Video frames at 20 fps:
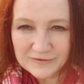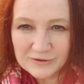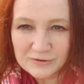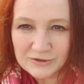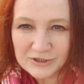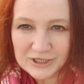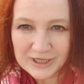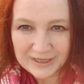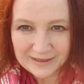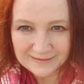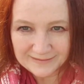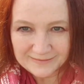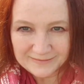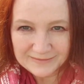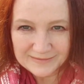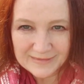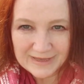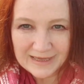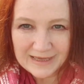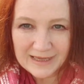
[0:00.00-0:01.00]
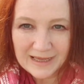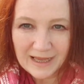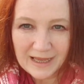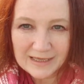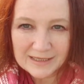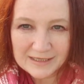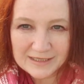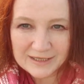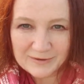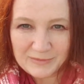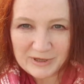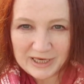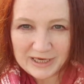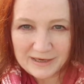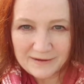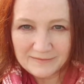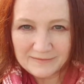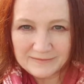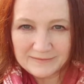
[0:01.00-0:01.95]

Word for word: души. Собери.